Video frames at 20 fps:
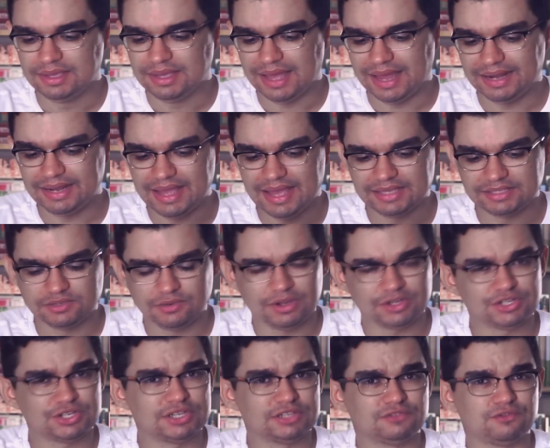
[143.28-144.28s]
Aliás, eu
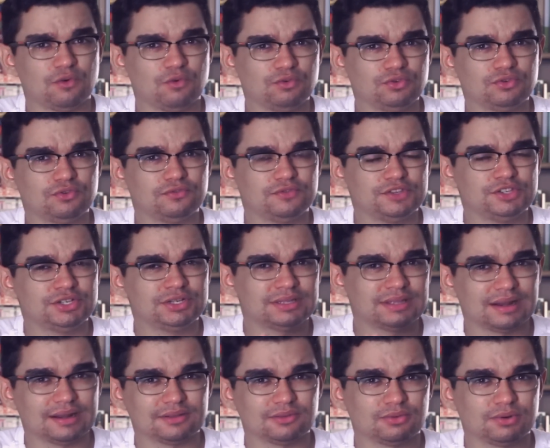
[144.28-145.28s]
acho que esse foi o único vídeo de
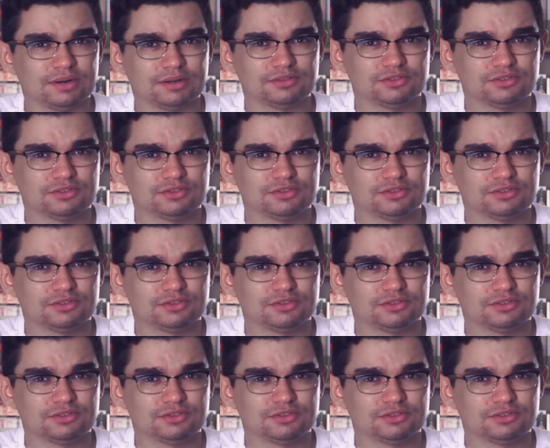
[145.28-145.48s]
literatura